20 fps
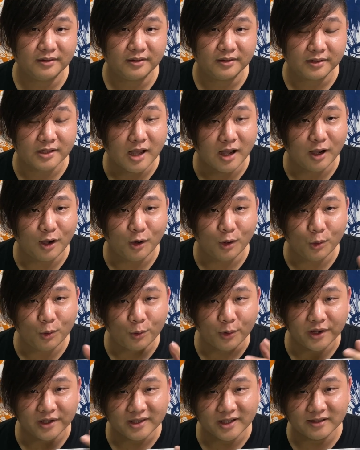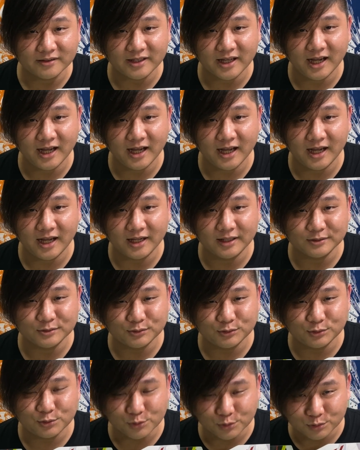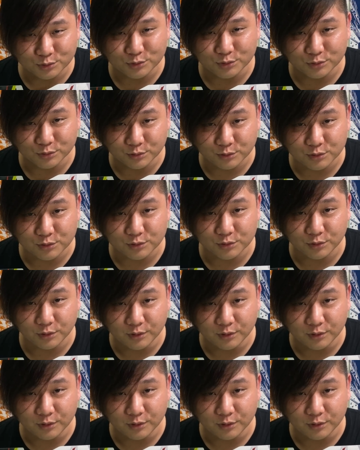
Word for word: 要回到他住处去。